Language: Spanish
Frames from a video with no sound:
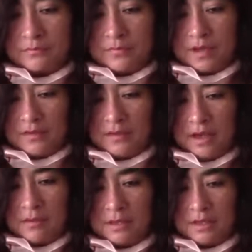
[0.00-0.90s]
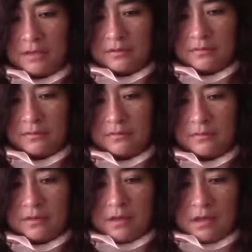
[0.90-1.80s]
ya está a la mitad
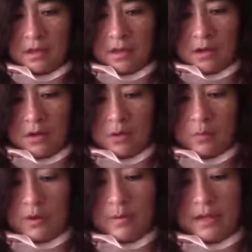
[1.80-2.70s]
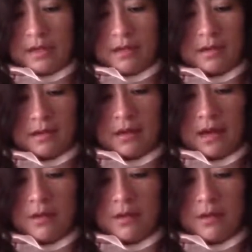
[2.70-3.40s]
lo vuelven a